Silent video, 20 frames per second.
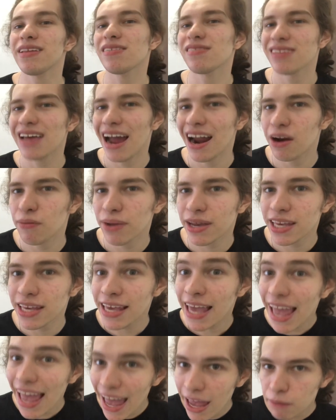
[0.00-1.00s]
nessa arma
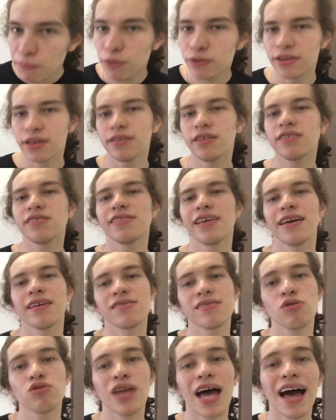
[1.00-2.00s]
que é importante ser
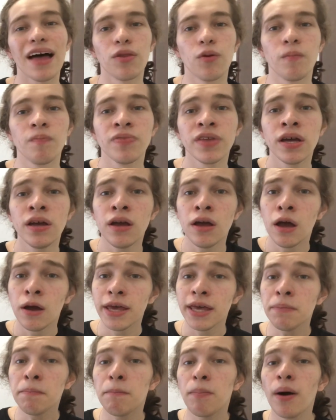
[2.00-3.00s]
ressaltado.
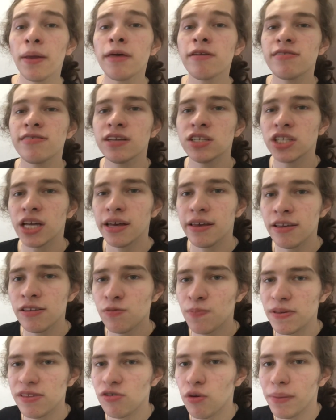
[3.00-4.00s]
Embora seja
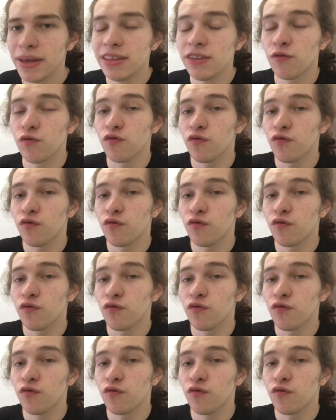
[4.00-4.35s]
especialmente